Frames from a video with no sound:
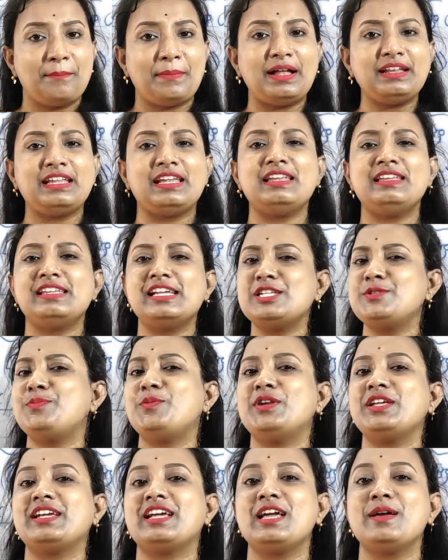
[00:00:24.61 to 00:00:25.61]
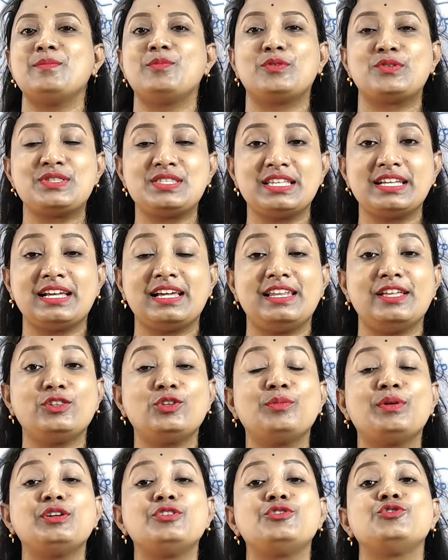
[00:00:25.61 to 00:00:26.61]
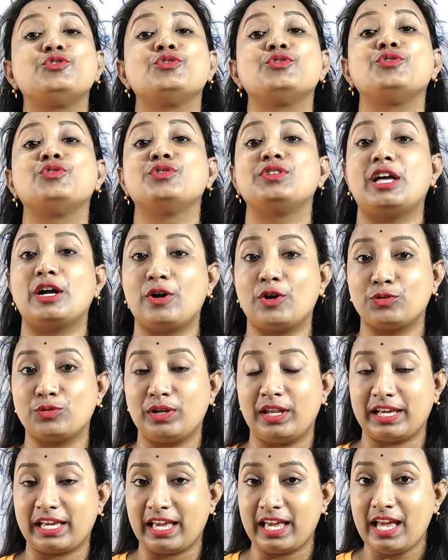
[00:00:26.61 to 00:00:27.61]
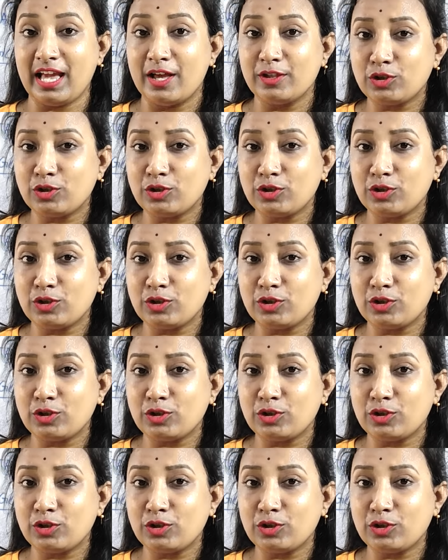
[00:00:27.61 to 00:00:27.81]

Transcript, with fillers: মানে নেট পরীক্ষায় বসতে গেলে তোমার যোগ্যতা কত লাগে